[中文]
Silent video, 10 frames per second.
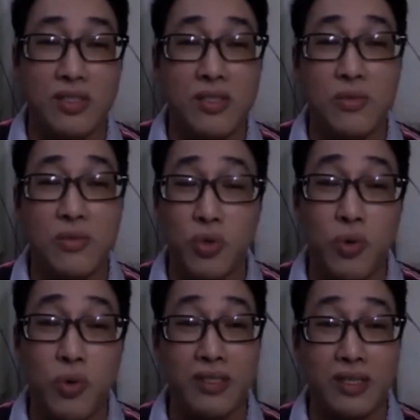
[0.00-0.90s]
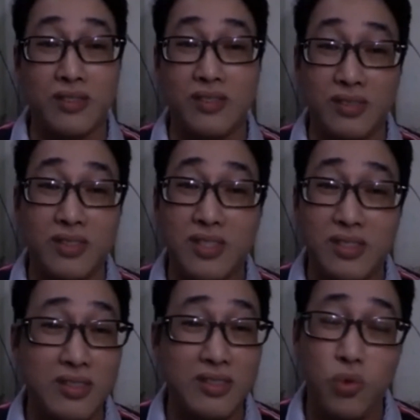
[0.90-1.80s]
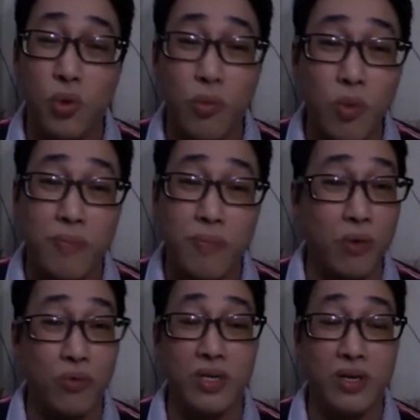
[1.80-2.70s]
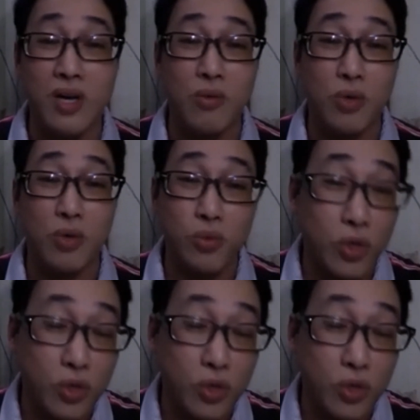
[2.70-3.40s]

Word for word: 其实对我来讲啊，时间是多么宝贵，我多